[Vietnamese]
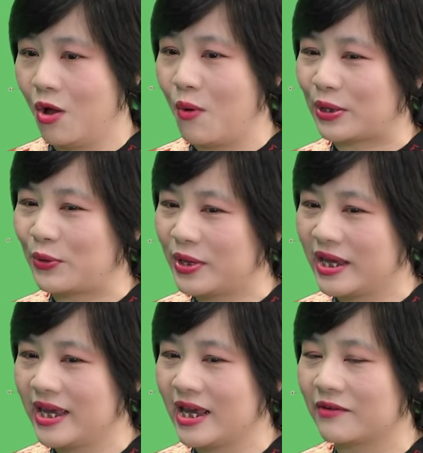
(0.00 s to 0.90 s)
hoặc đôi
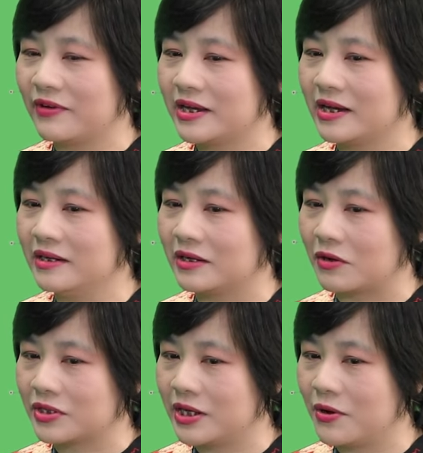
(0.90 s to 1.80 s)
khi với những người
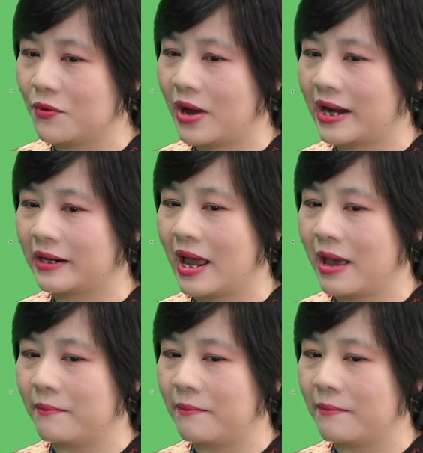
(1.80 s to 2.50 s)
có chế độ ăn